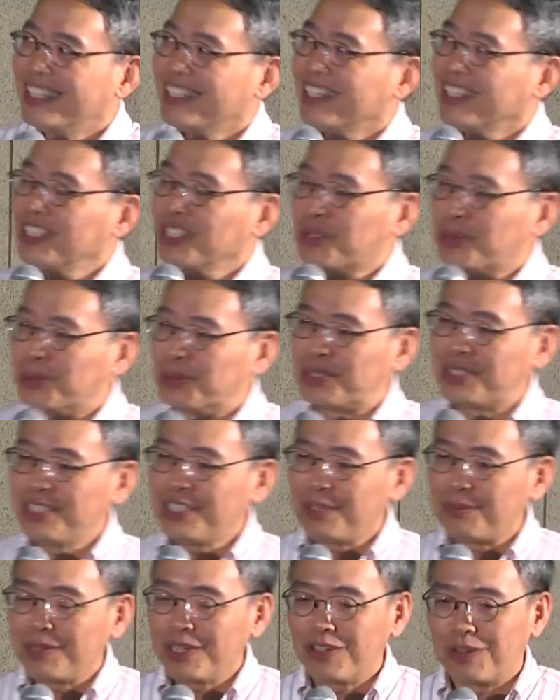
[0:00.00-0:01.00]
但是骨子
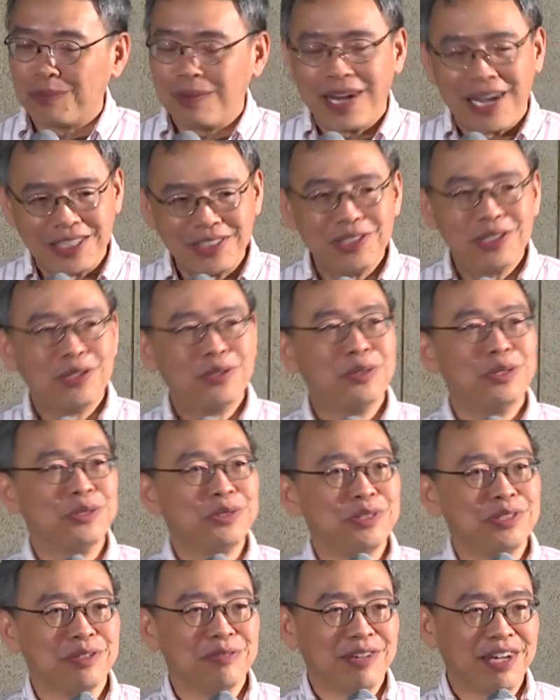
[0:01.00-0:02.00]
里面我们还是用过
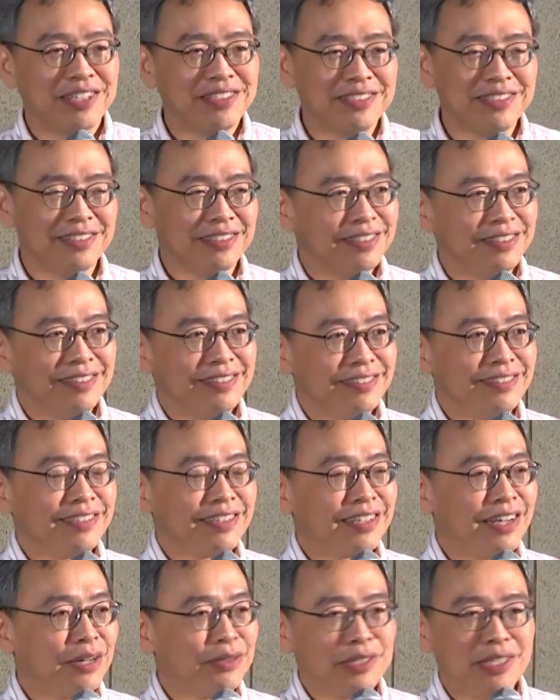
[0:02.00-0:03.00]
去的方式，
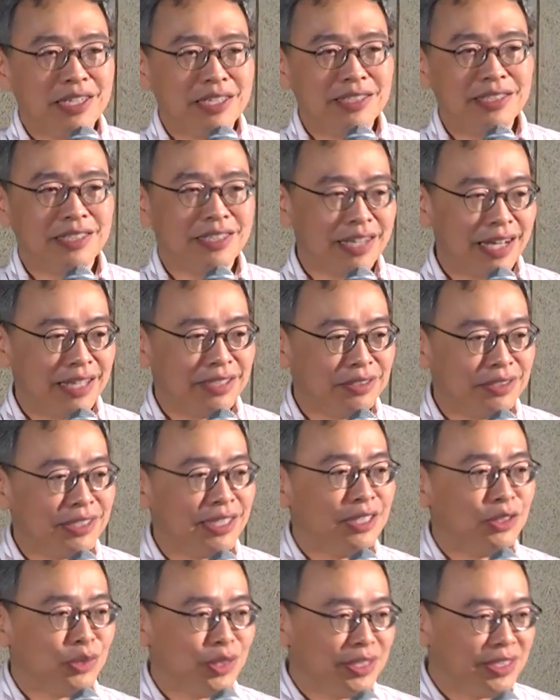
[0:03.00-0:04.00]
高一进来就
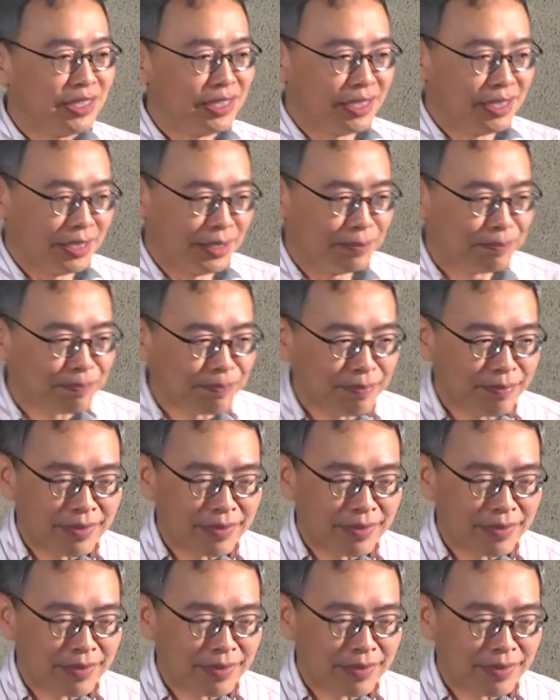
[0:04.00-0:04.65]
先学几何，